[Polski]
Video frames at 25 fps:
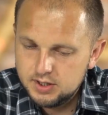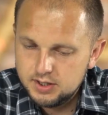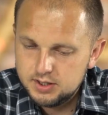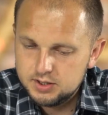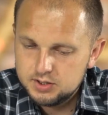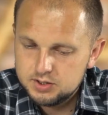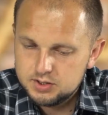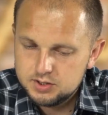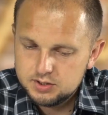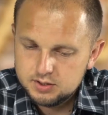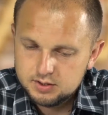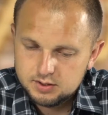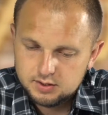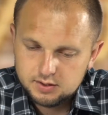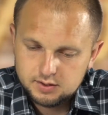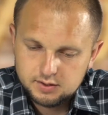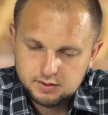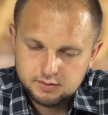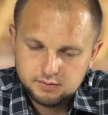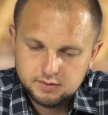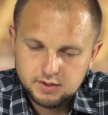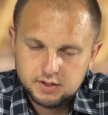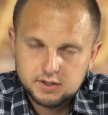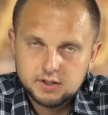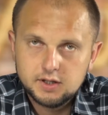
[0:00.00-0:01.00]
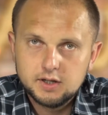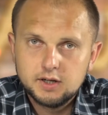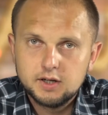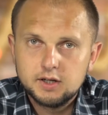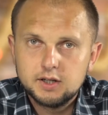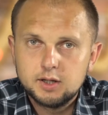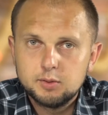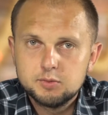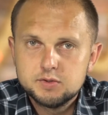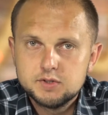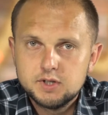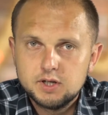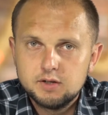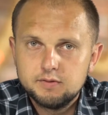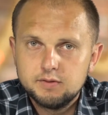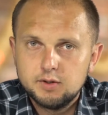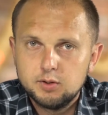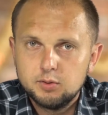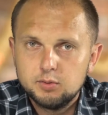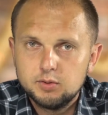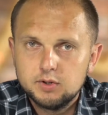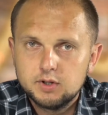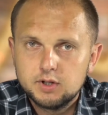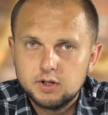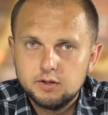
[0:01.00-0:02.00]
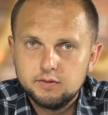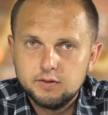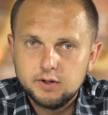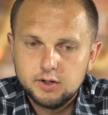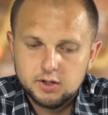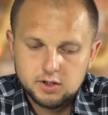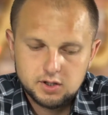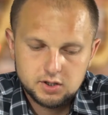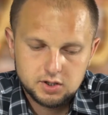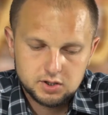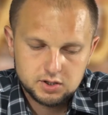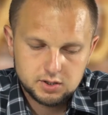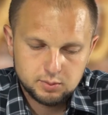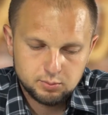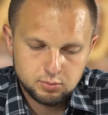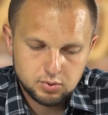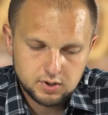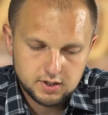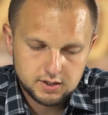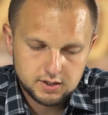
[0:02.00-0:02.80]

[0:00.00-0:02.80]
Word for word: deszcz, e, wiaterek tam zerwał kawałek jakiejś tam